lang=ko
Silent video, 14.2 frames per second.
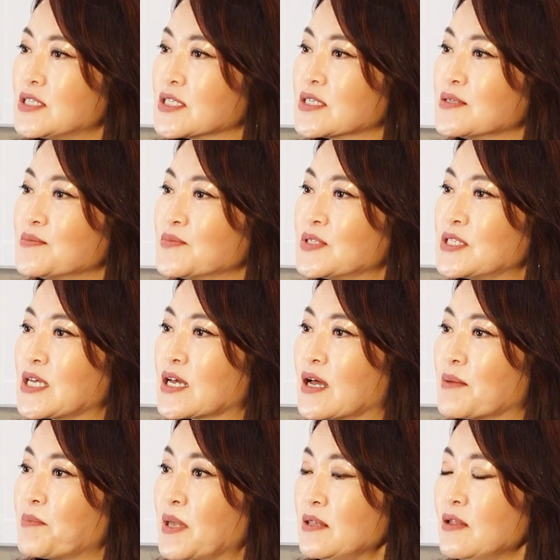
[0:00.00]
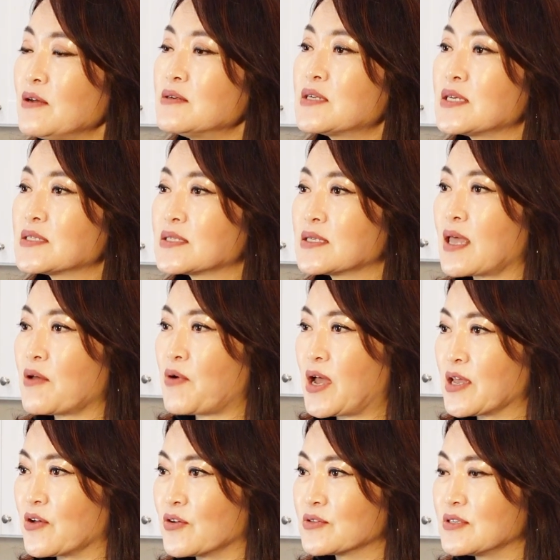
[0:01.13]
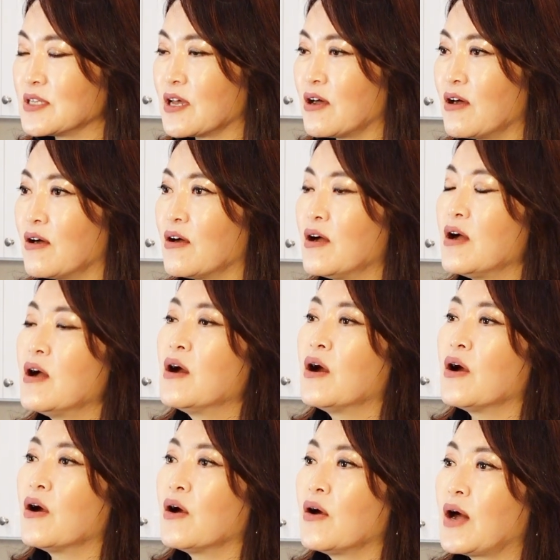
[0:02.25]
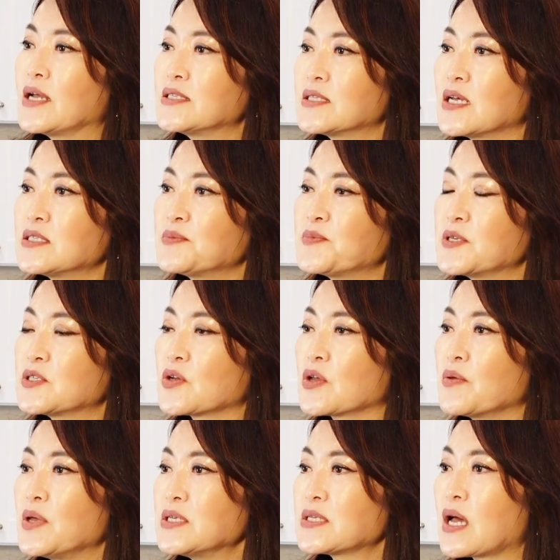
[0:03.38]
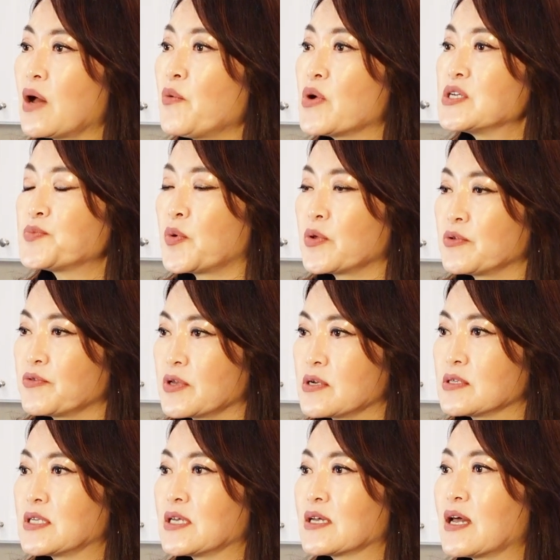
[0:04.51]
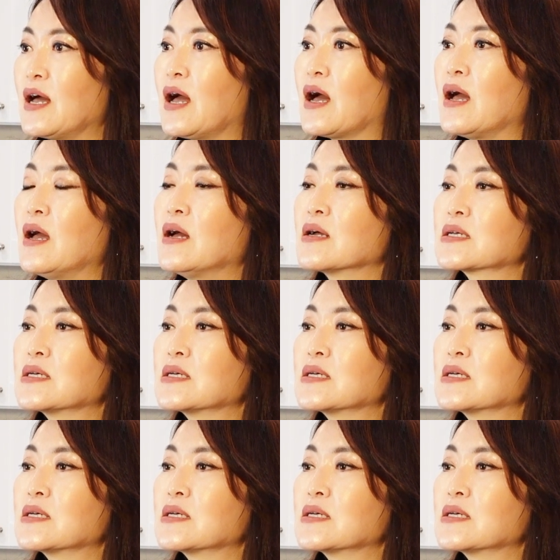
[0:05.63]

지금 제가 펜더그레스에 와 있거든요 어, 아시다시피 저희 회사 월스포인 리얼티가